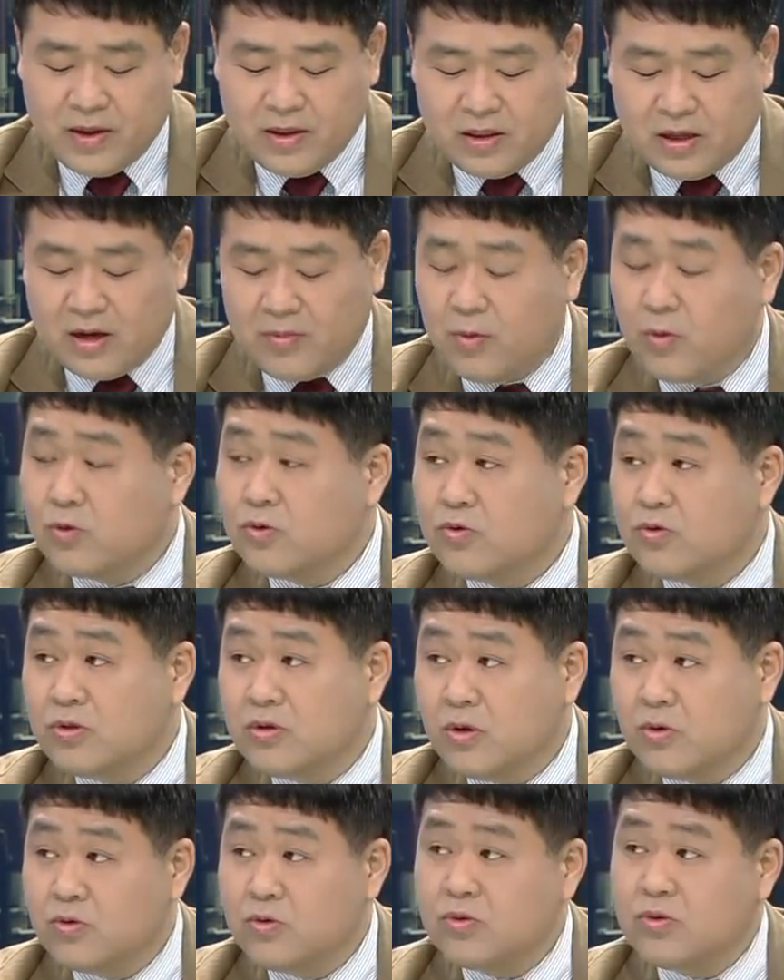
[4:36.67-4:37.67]
다음 호주,
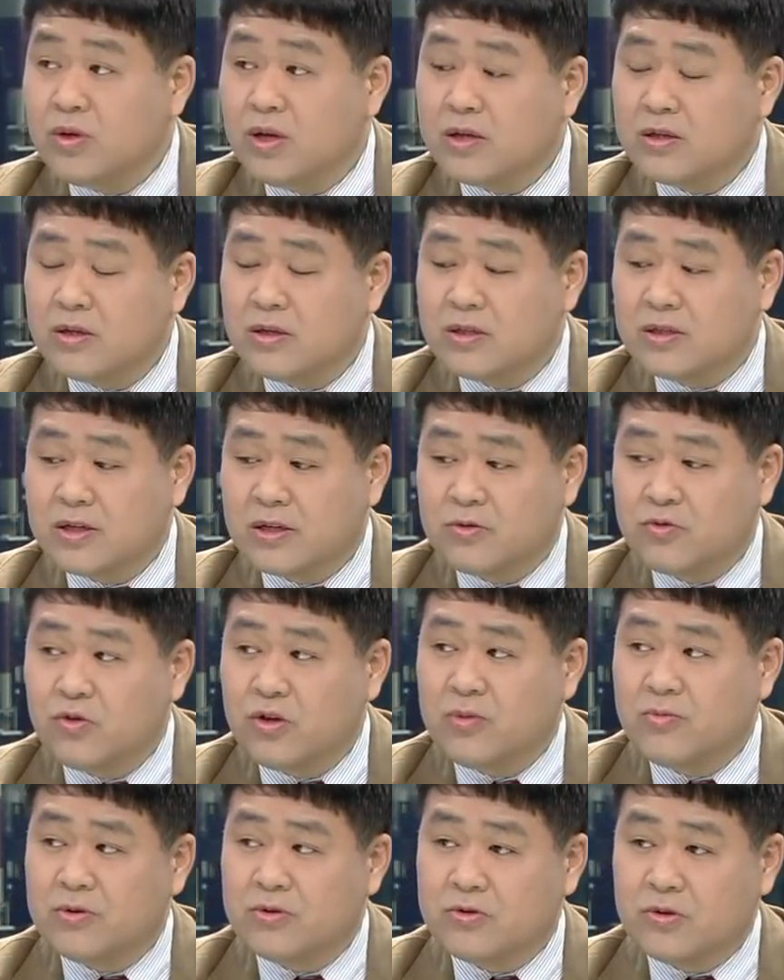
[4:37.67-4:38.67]
호주 등에서 이제
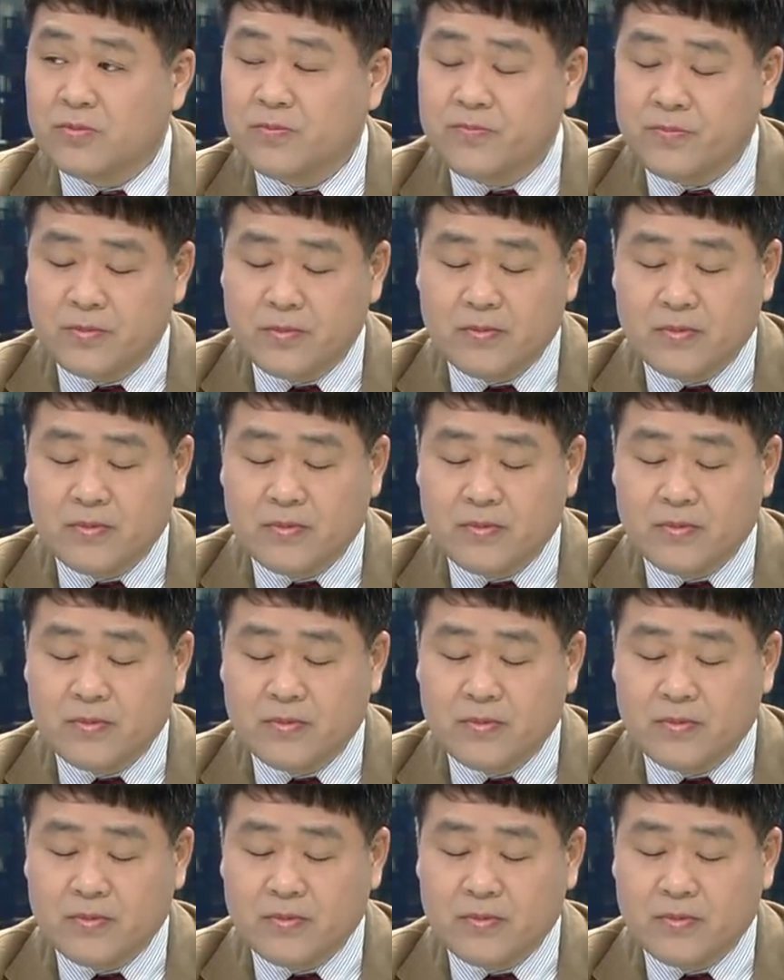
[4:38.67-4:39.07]
수입을 좀